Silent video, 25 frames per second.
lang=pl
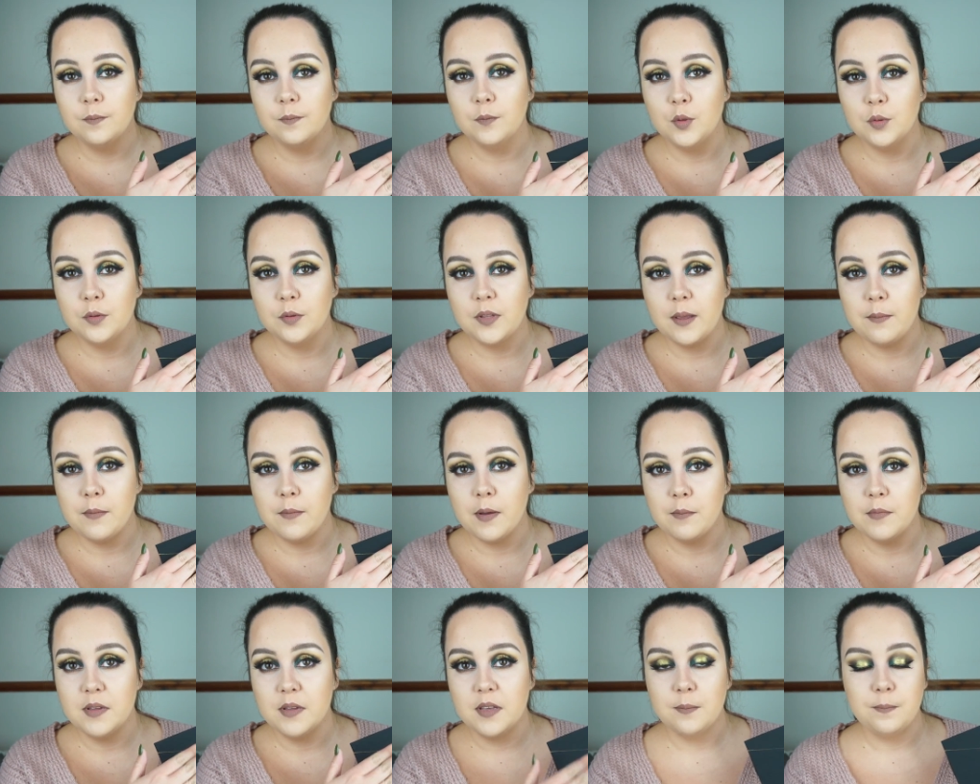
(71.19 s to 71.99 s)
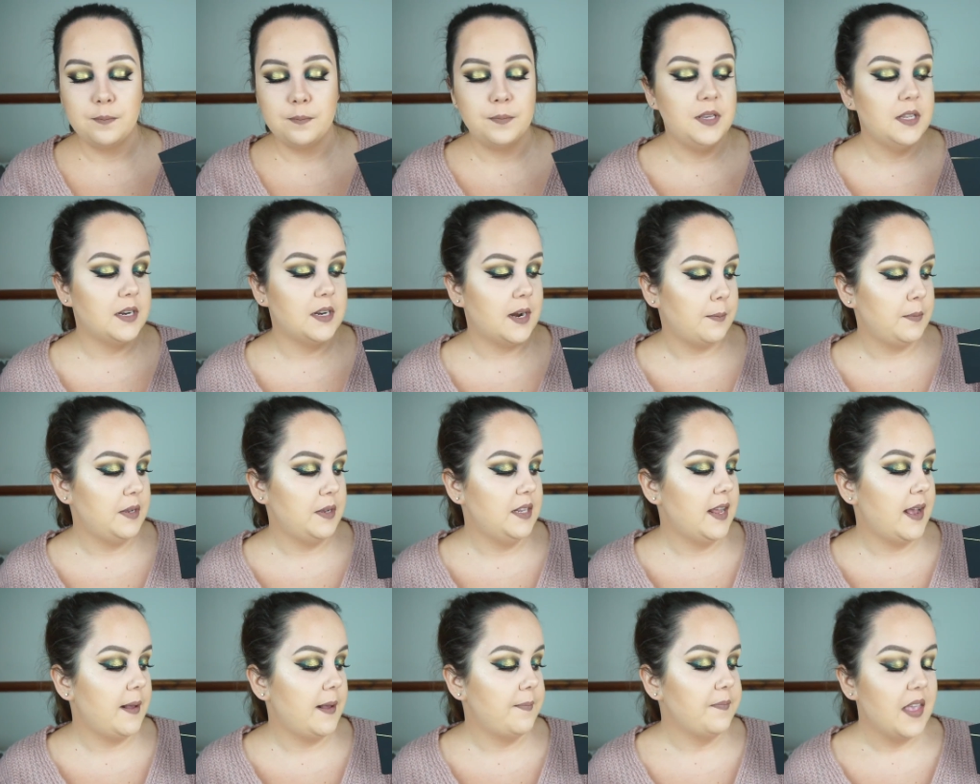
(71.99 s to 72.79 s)
Tutaj mamy
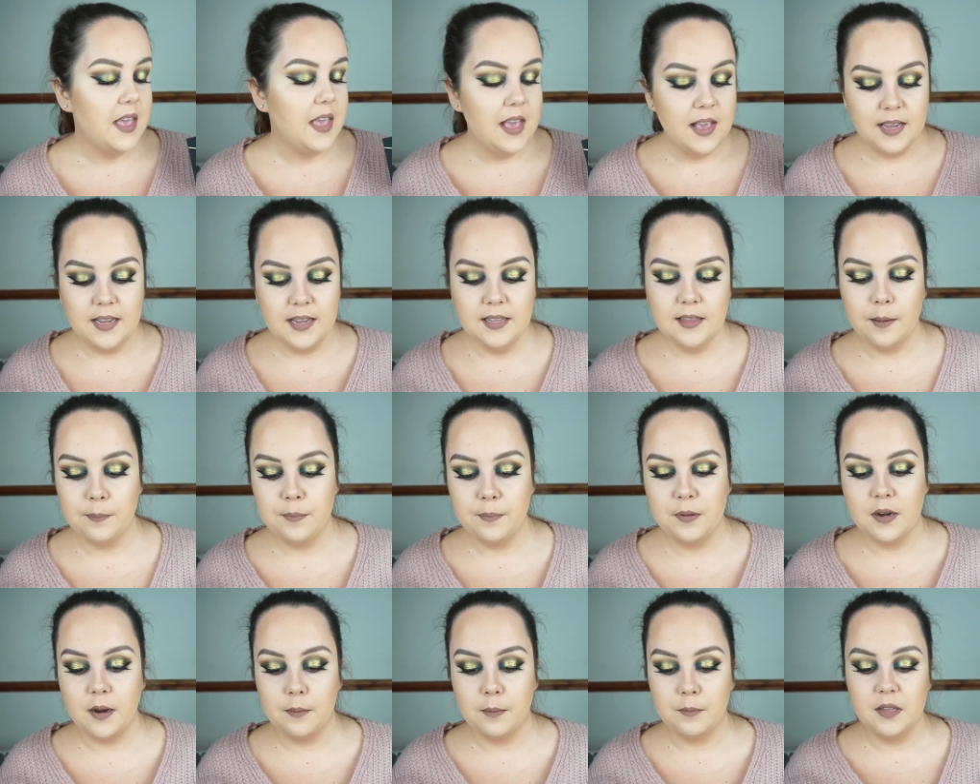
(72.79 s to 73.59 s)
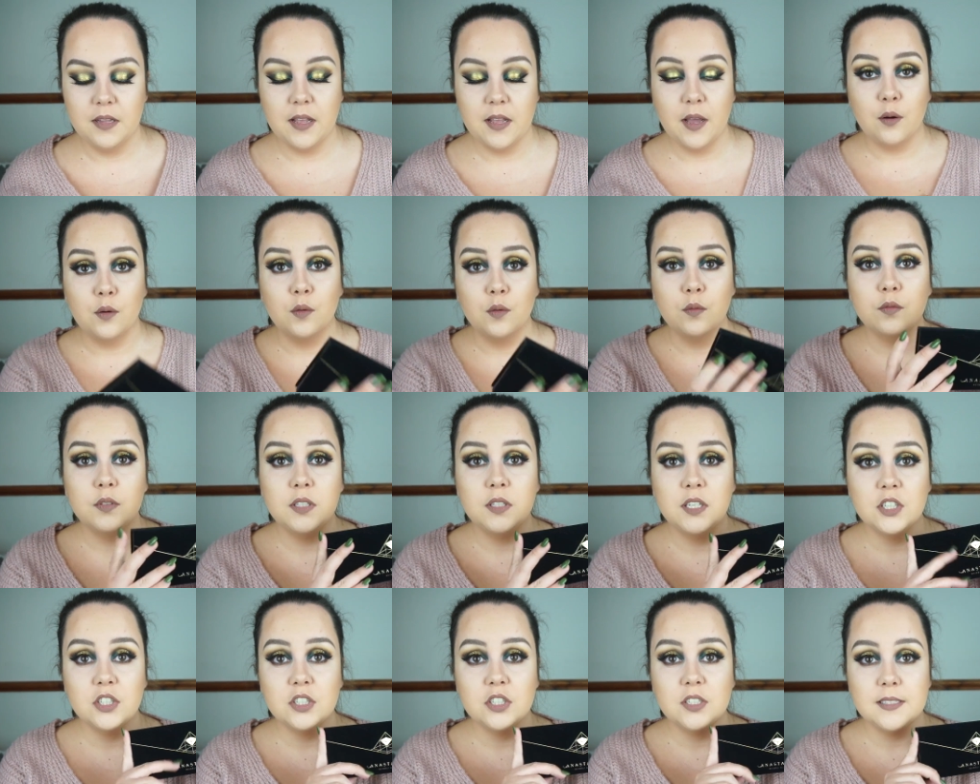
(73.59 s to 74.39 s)
piramidę i ta piramida
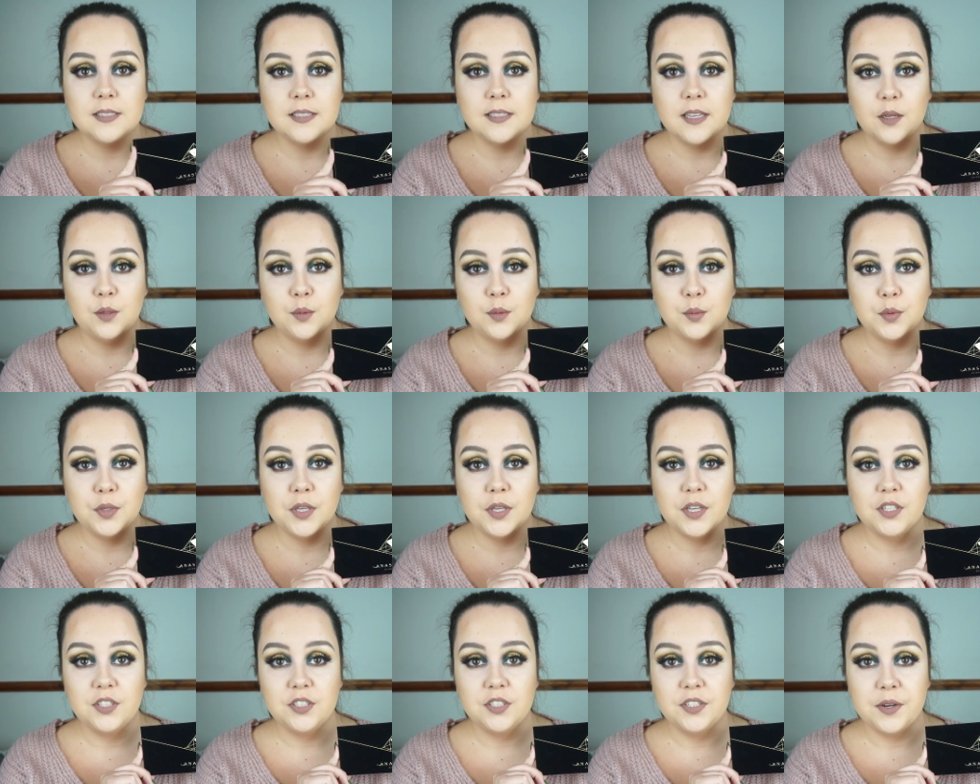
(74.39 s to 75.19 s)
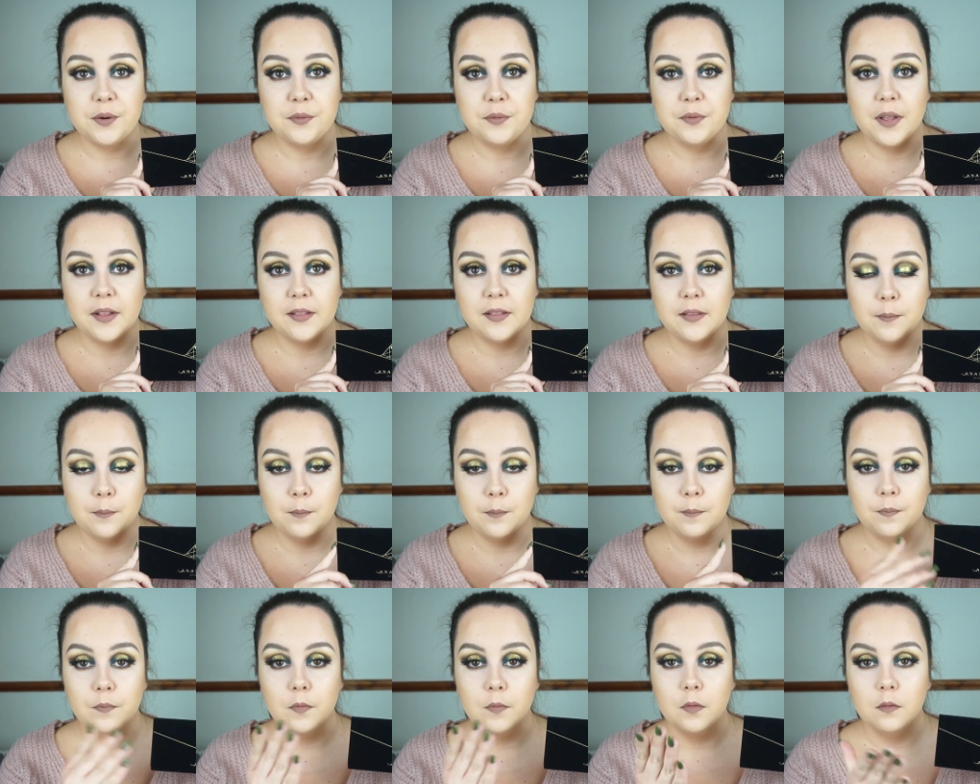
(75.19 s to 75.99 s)
również znajduje się na
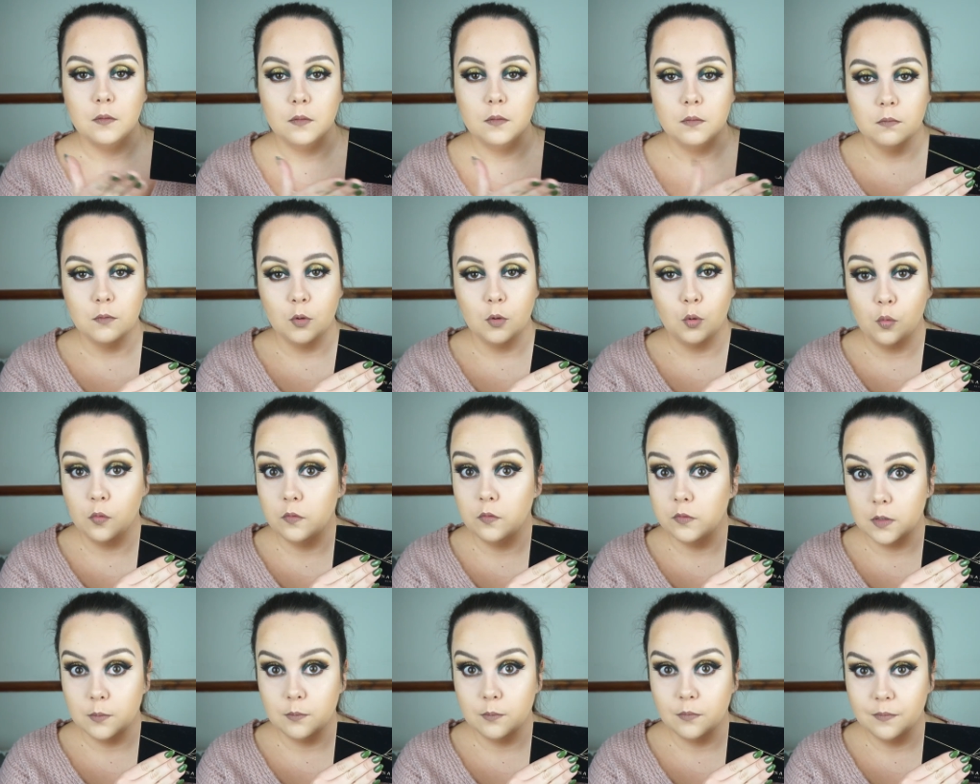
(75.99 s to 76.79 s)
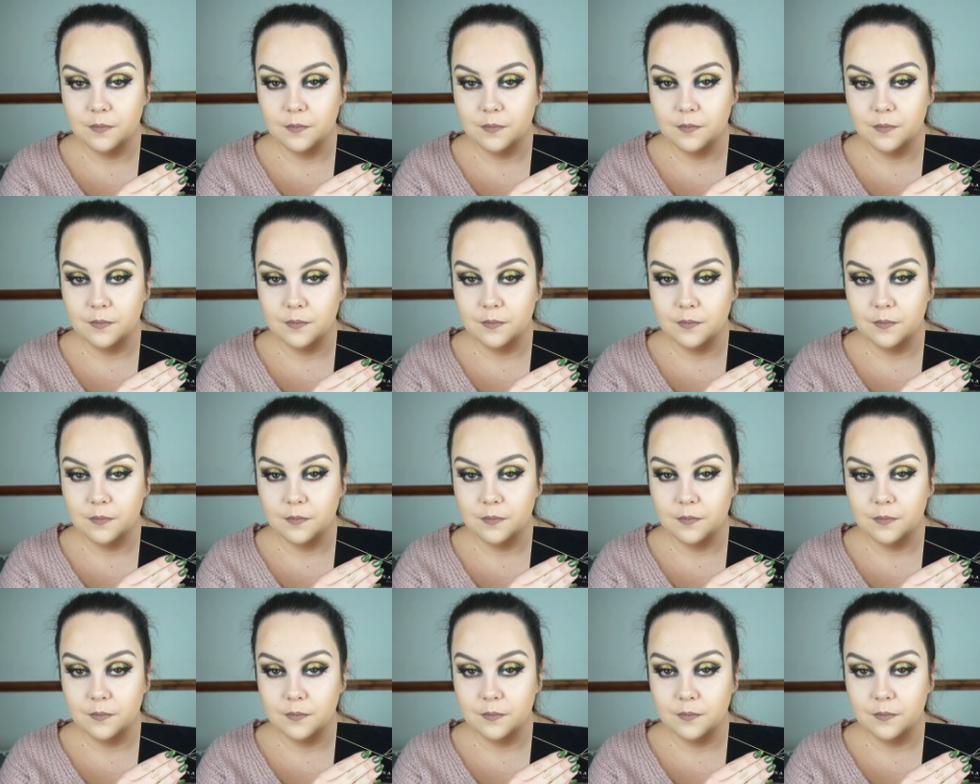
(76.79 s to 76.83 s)
tym głównym